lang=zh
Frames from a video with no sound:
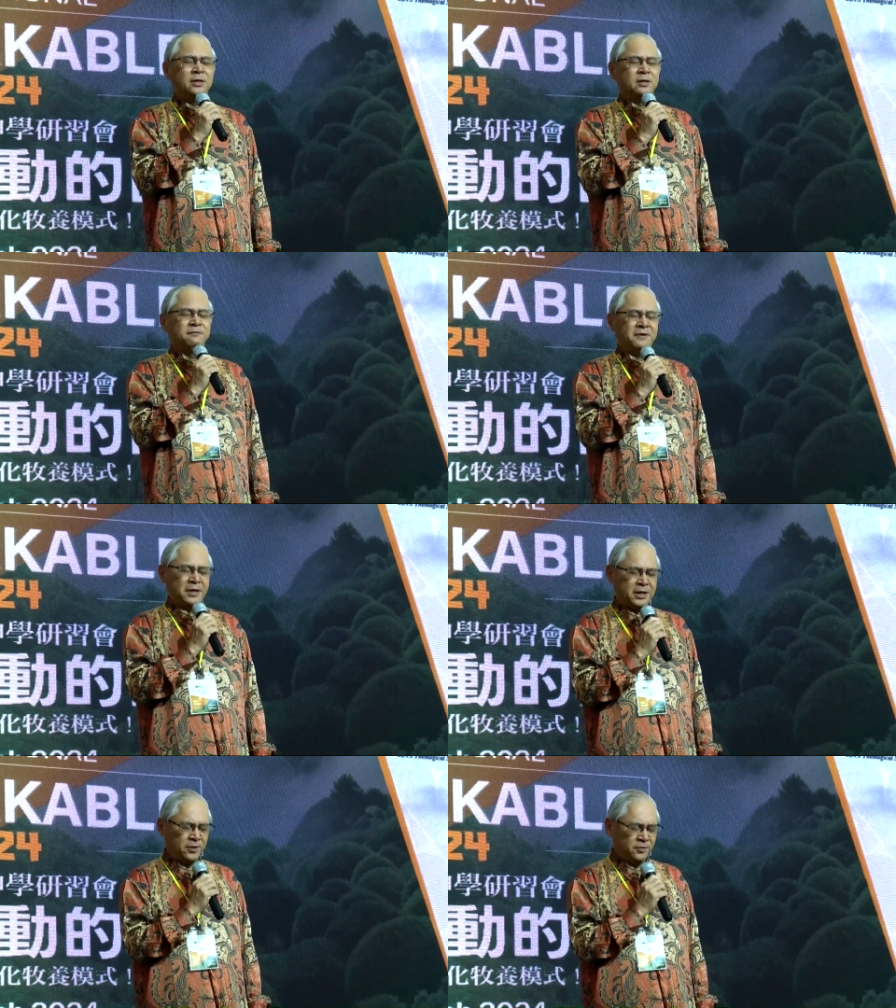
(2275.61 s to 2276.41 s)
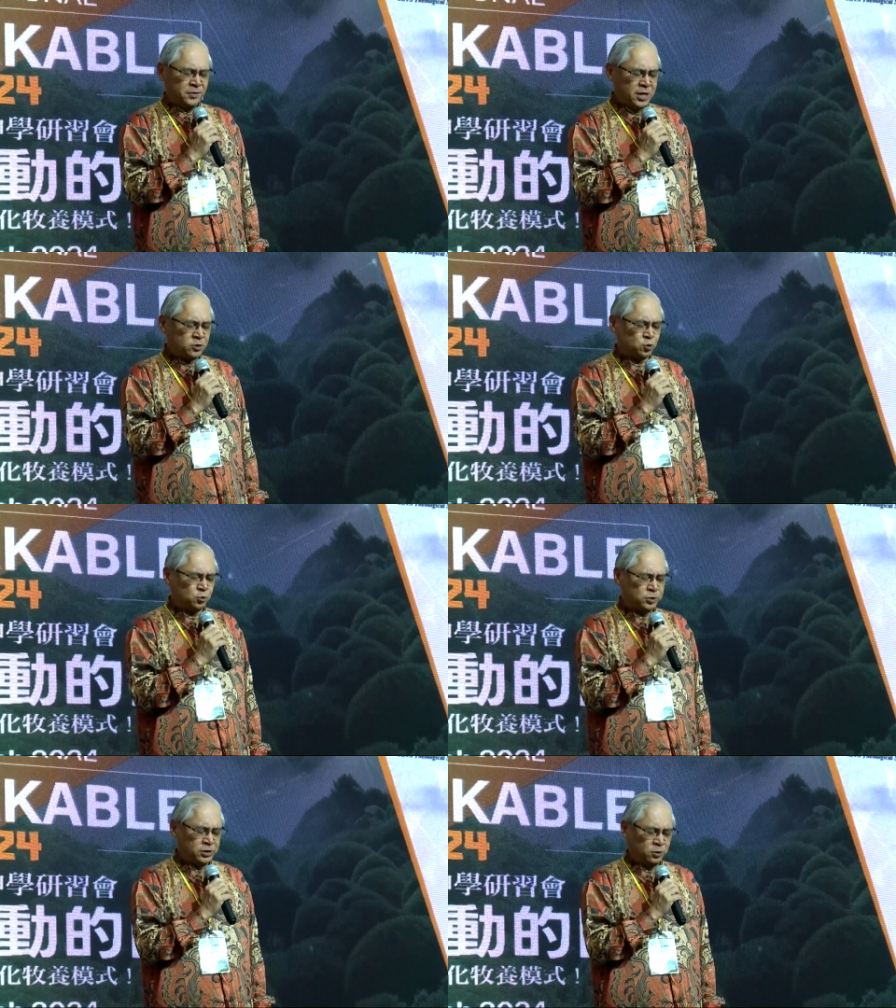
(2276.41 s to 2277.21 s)
奉靠耶稣
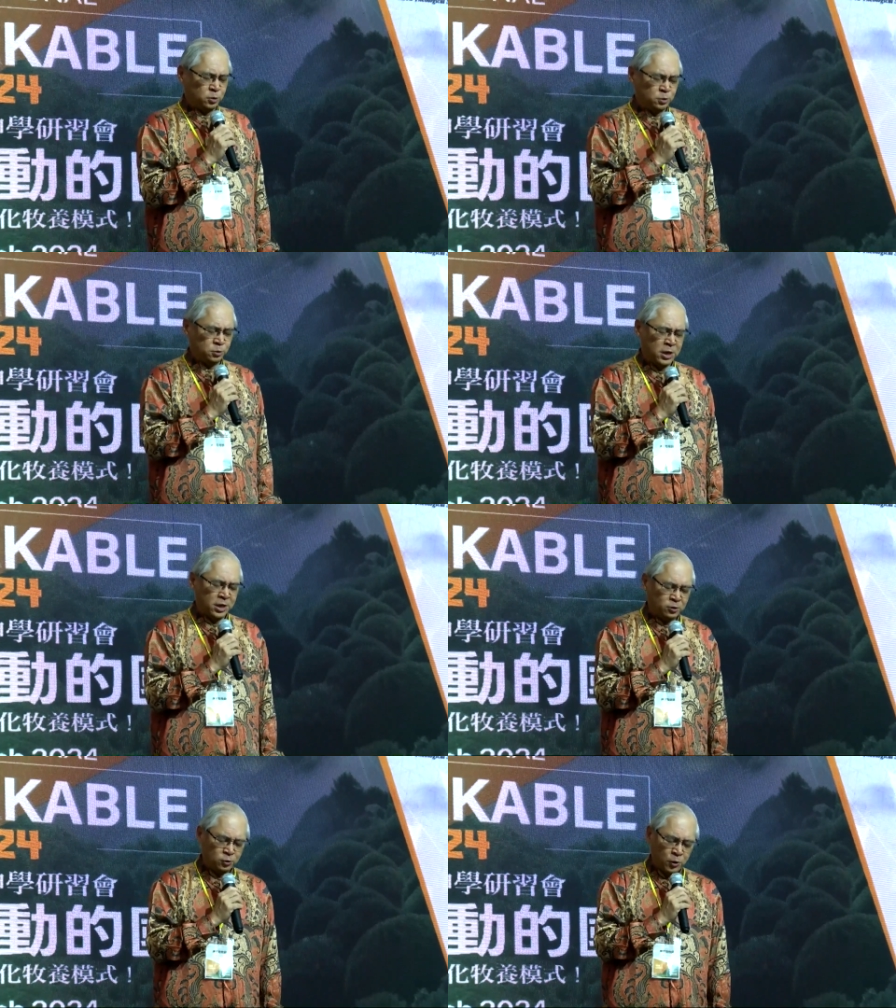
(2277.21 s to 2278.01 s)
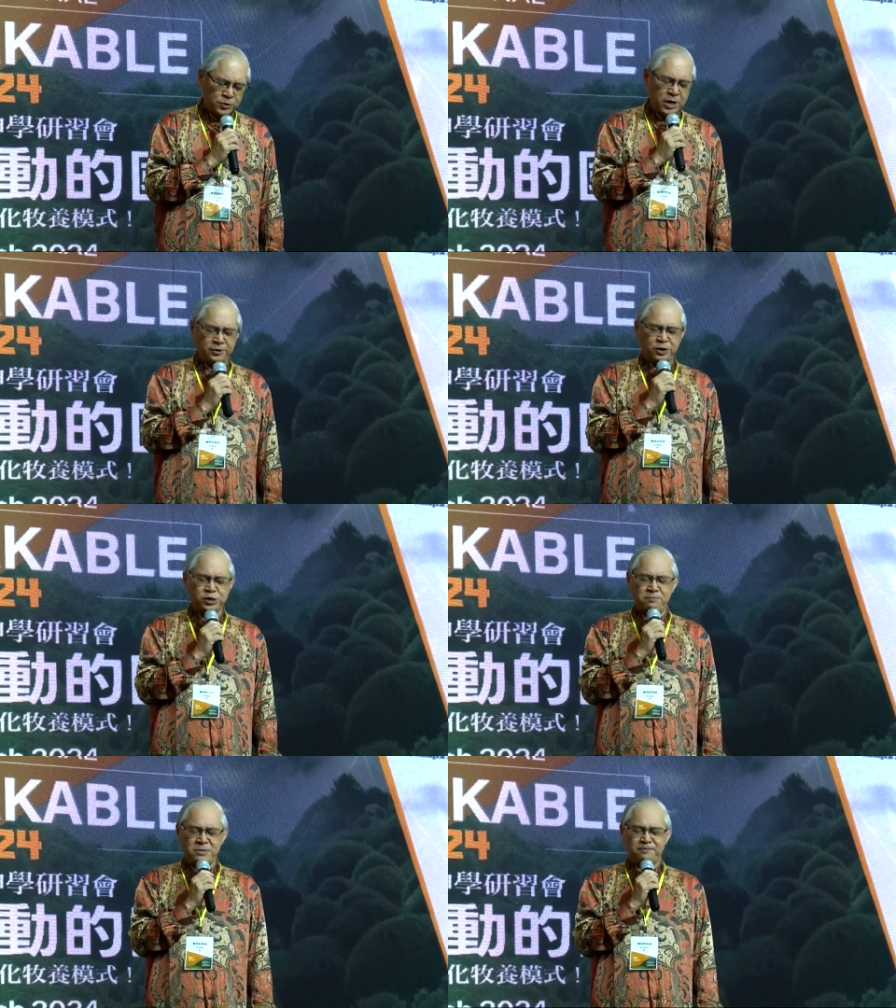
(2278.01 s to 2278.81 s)
基督荣耀的圣
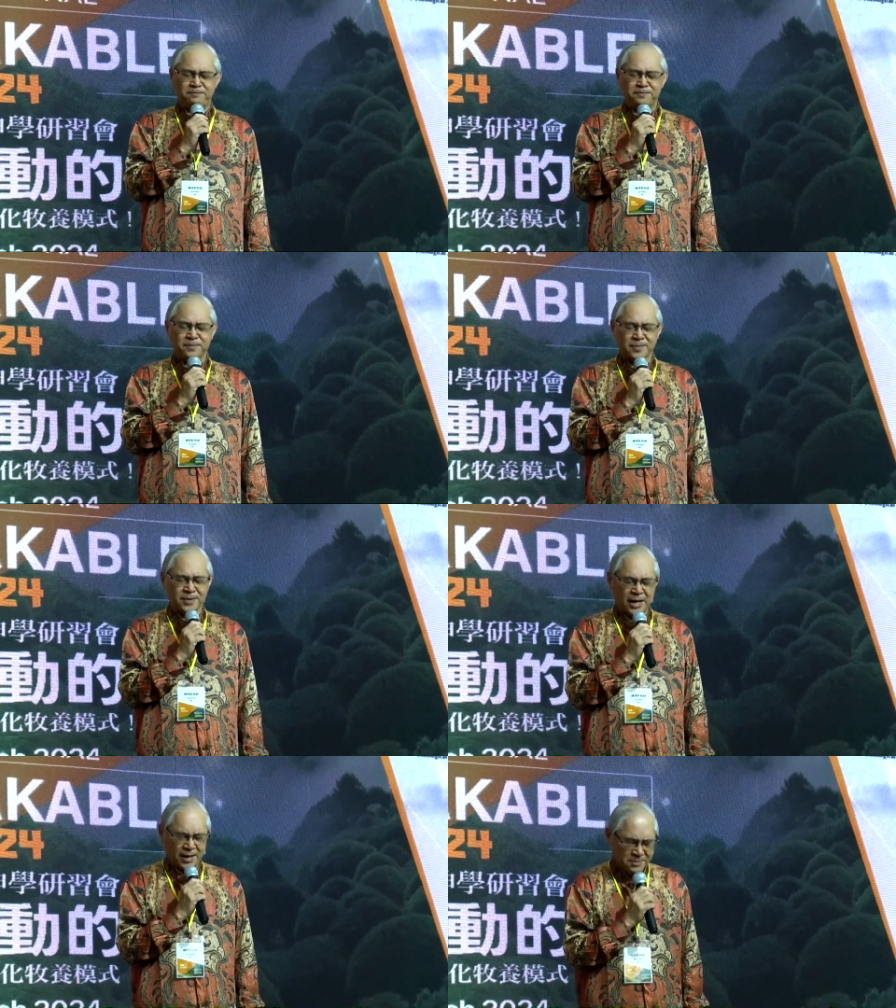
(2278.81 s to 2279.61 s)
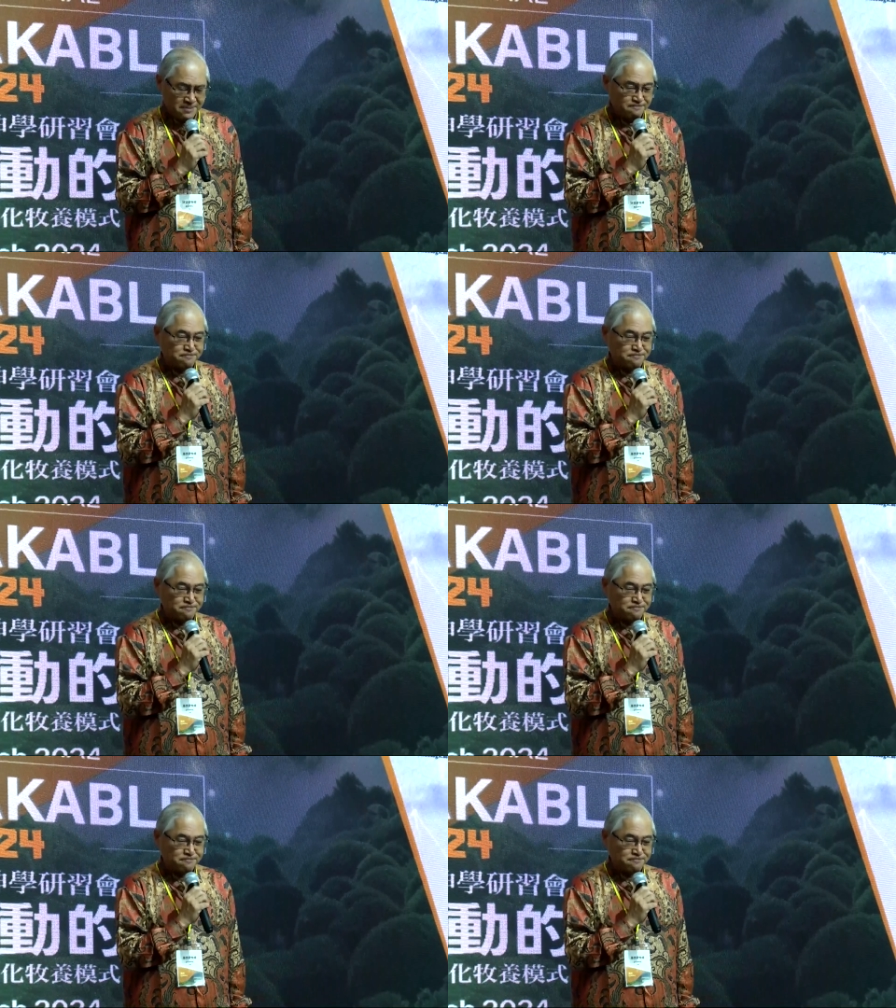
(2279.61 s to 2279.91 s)
名。阿门。